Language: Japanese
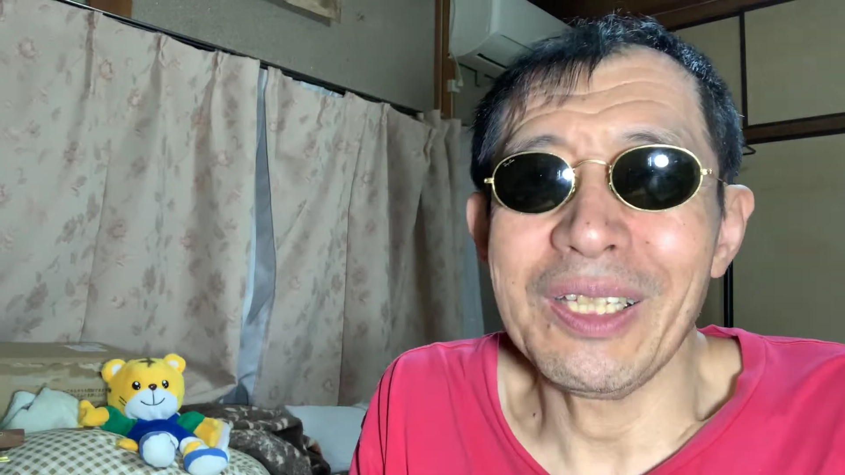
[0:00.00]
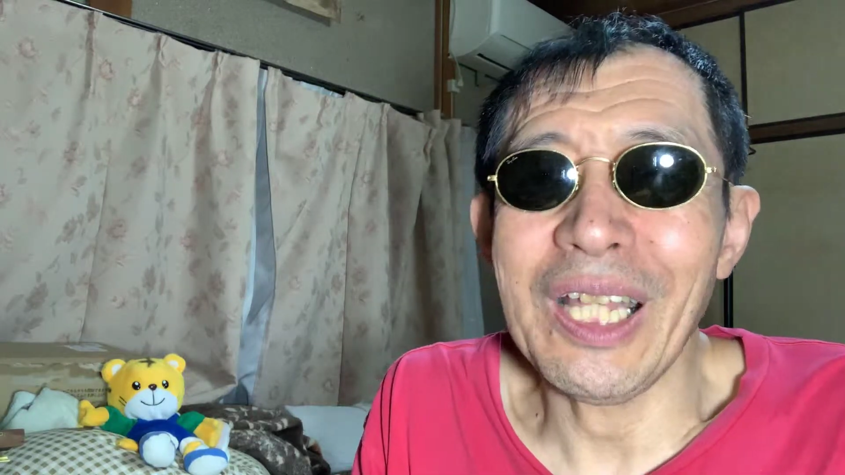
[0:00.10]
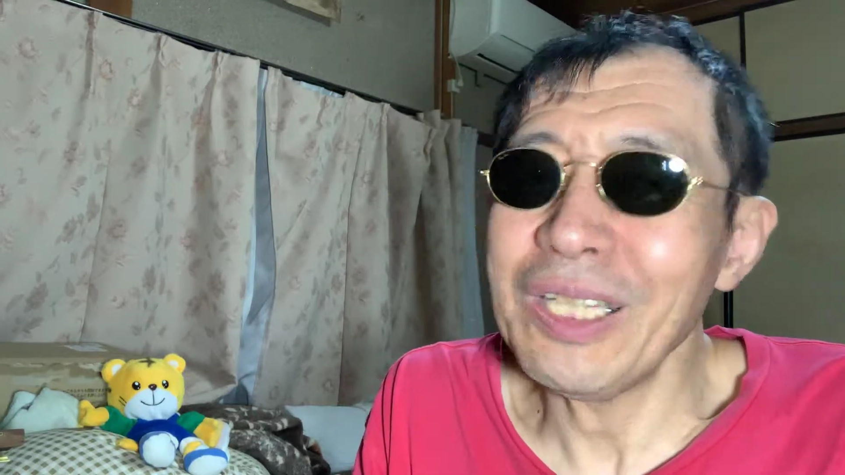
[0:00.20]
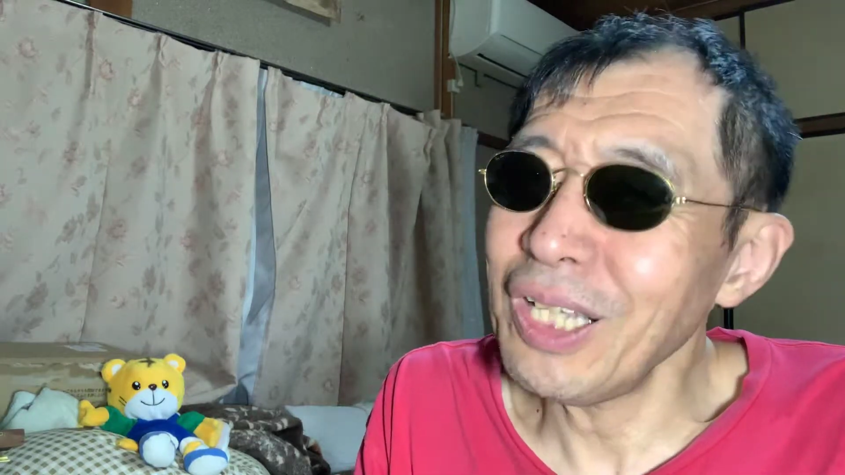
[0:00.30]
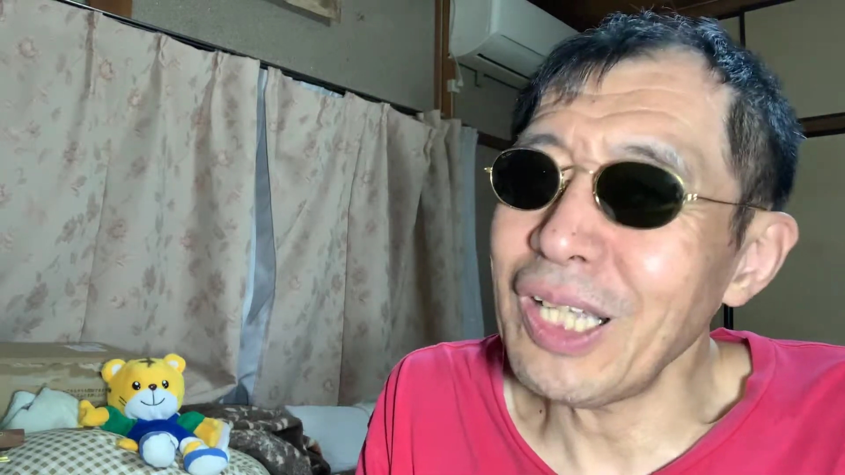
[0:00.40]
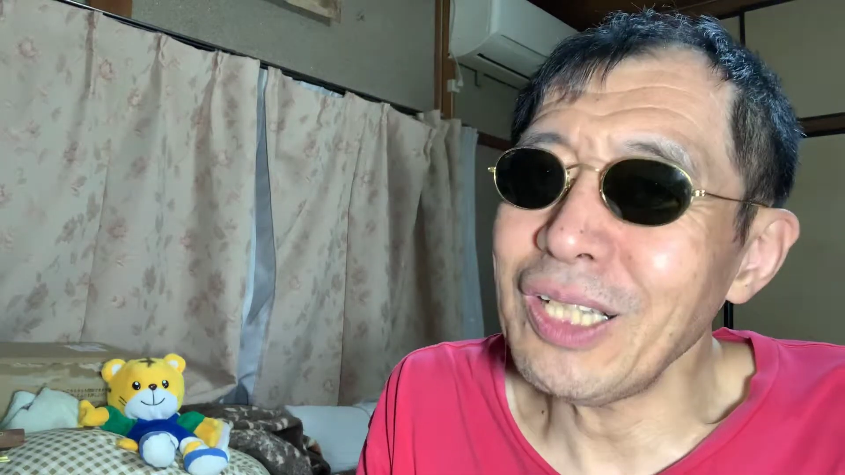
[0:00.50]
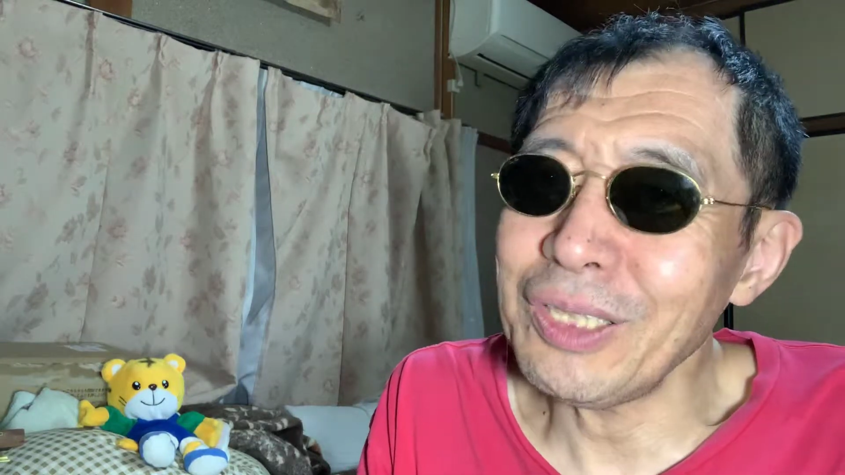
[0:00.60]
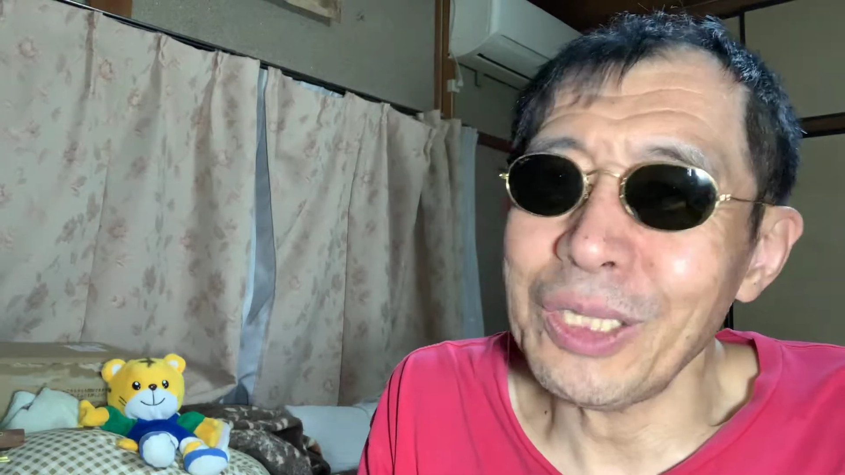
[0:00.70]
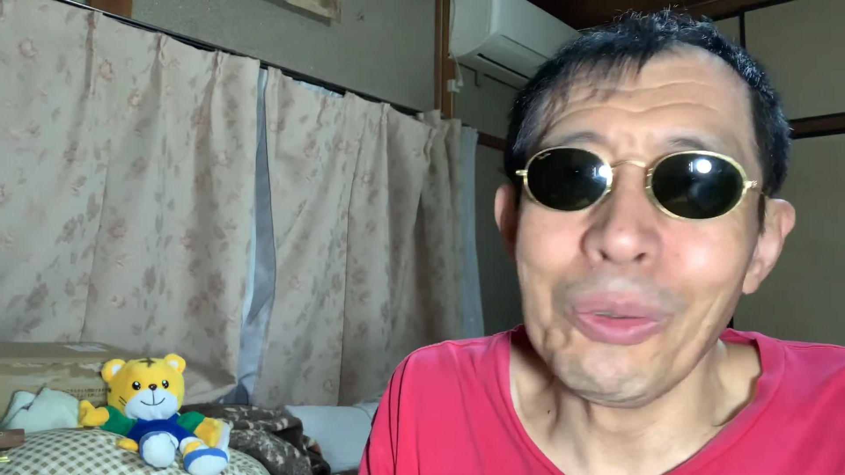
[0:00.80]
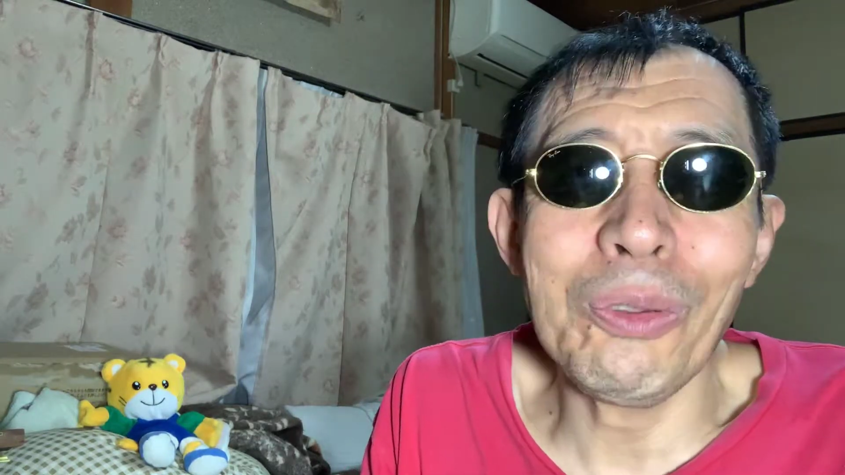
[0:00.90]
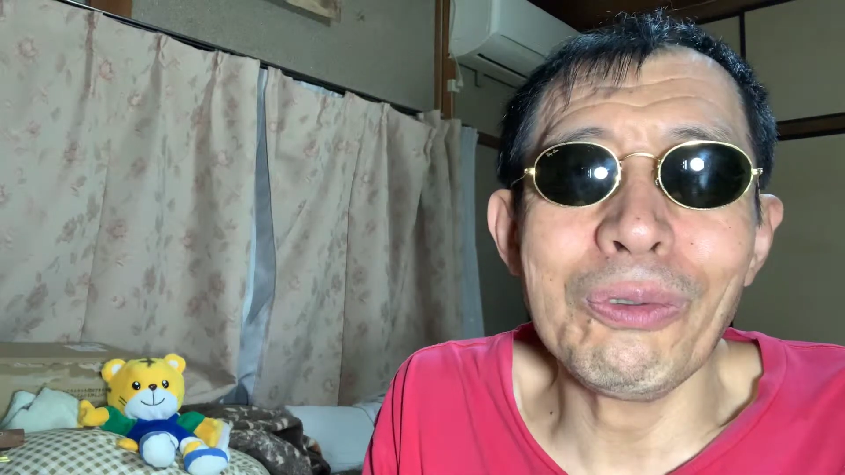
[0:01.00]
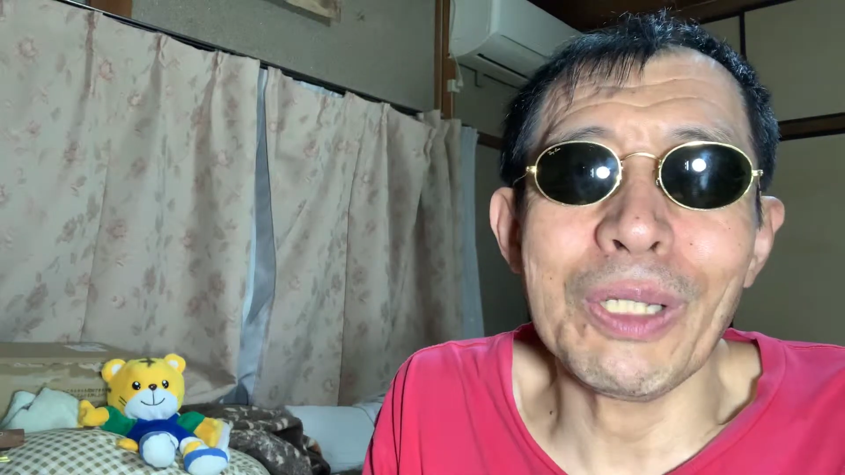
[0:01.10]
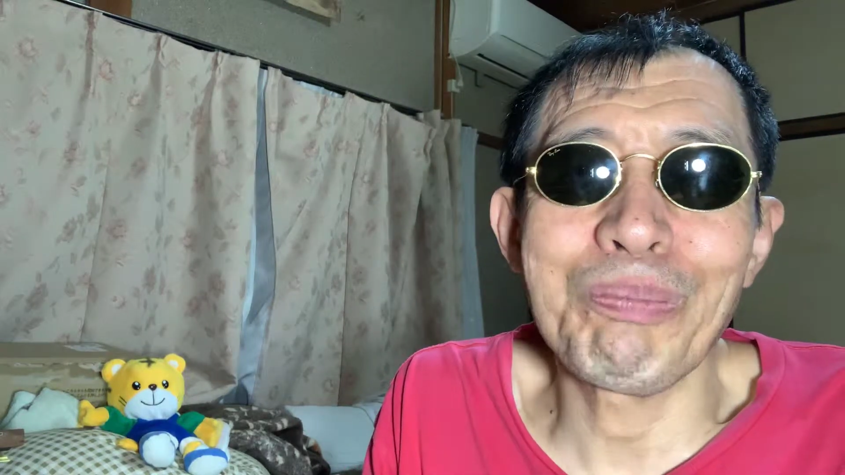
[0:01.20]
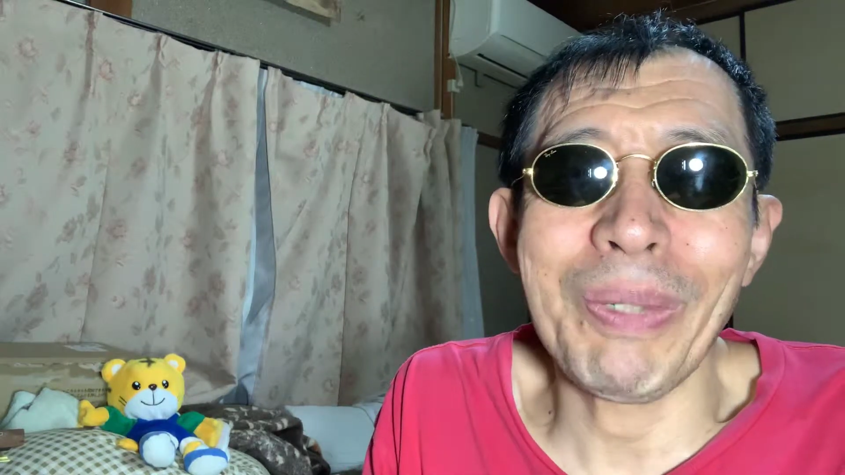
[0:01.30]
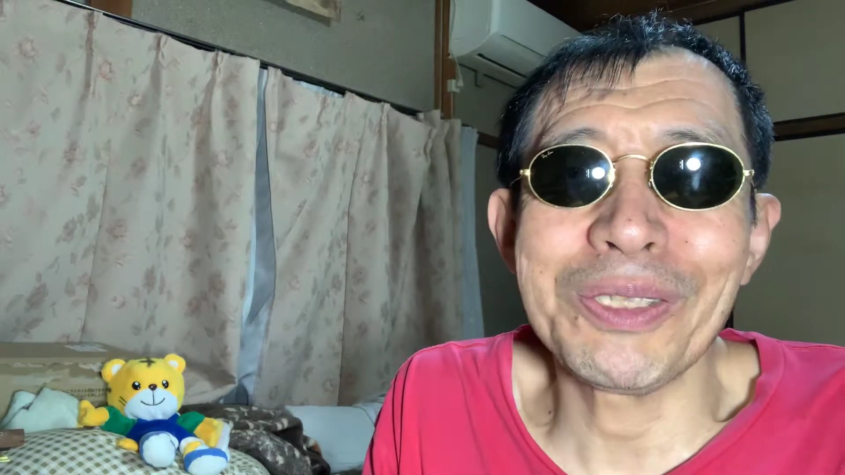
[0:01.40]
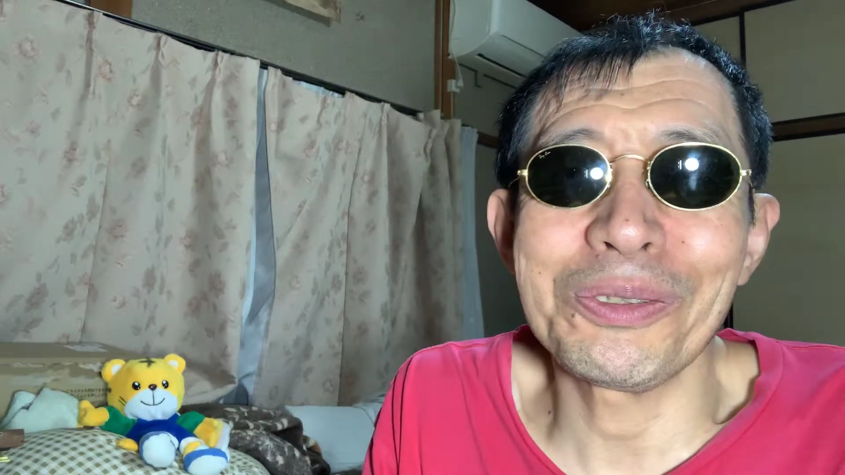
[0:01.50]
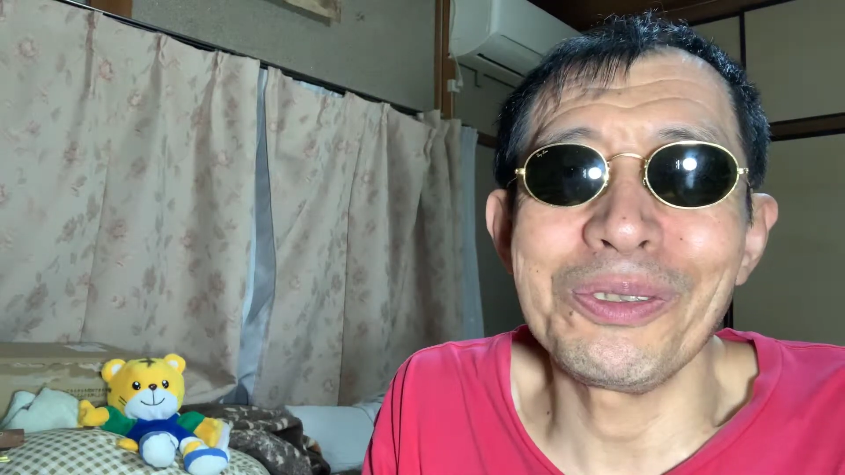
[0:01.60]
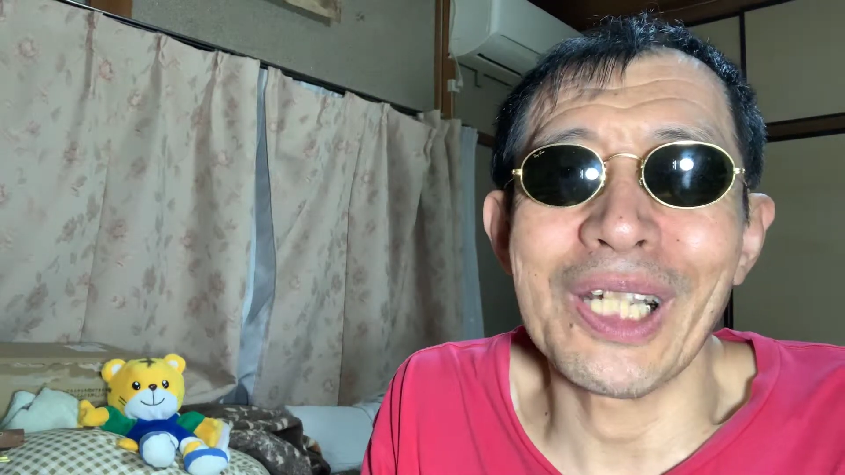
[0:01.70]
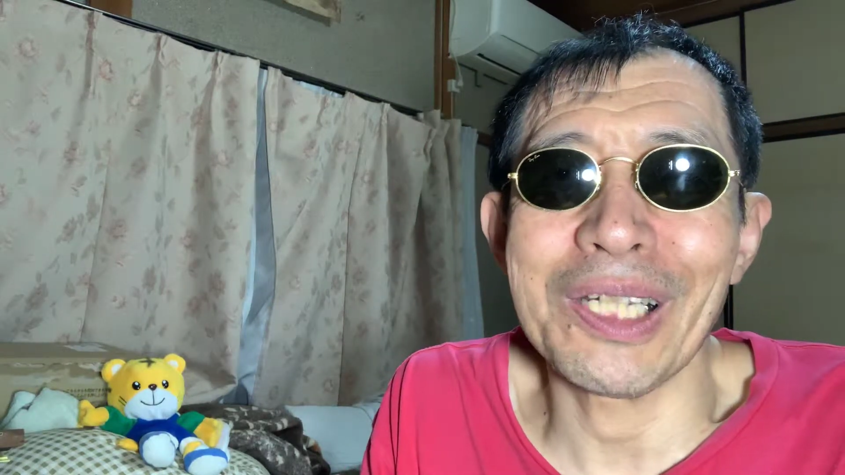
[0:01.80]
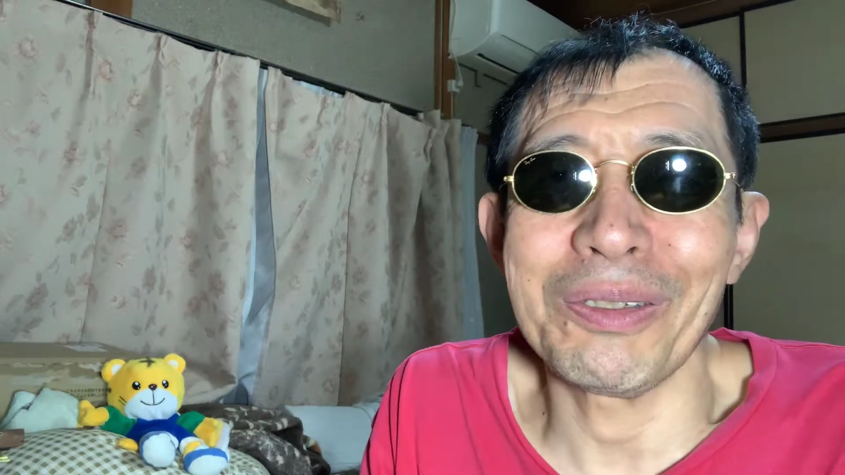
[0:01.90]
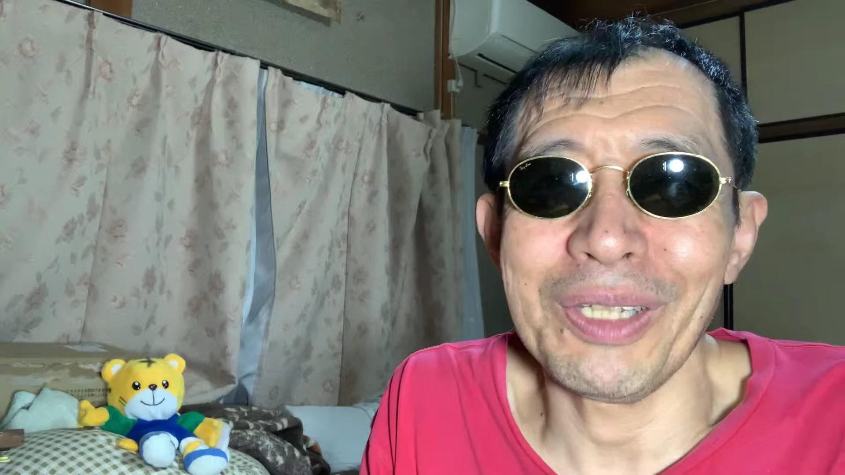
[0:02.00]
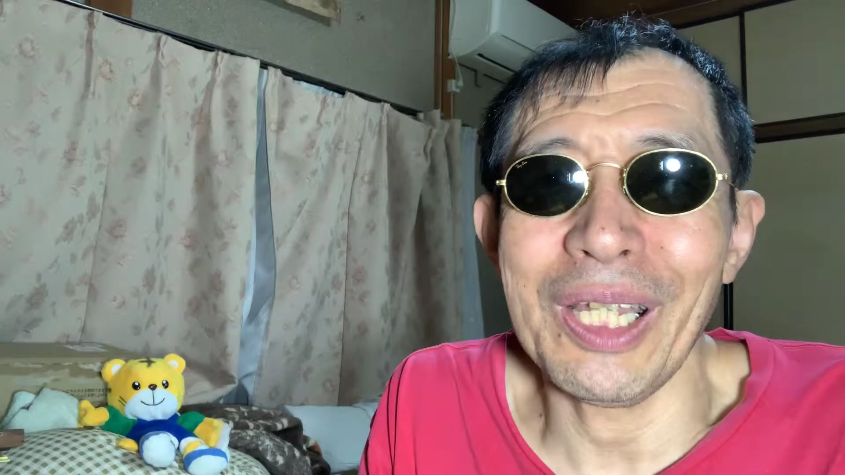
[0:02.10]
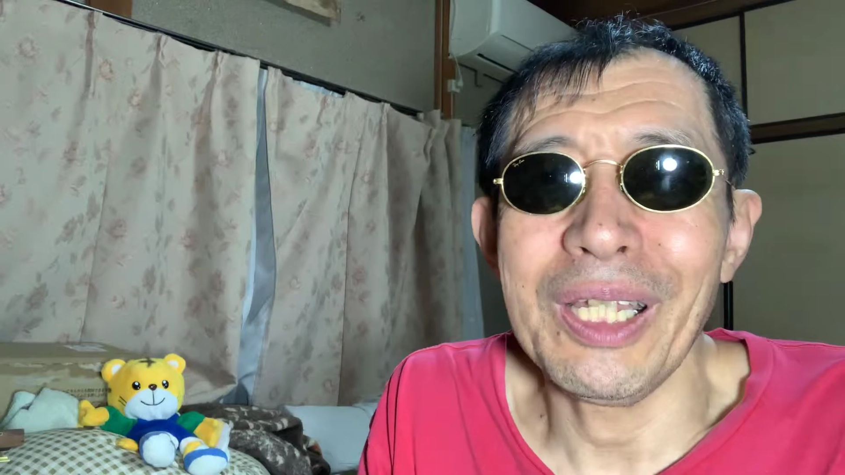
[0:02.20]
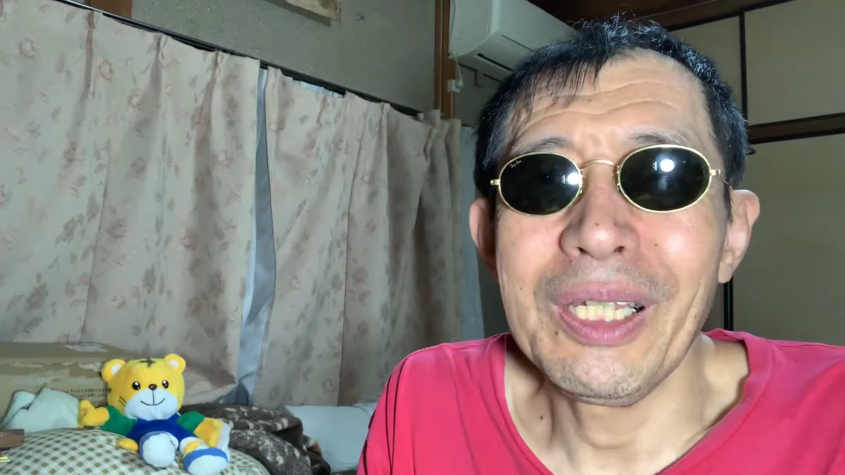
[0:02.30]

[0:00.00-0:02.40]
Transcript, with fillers: なんでかなって努力はいっぱいするんだけどね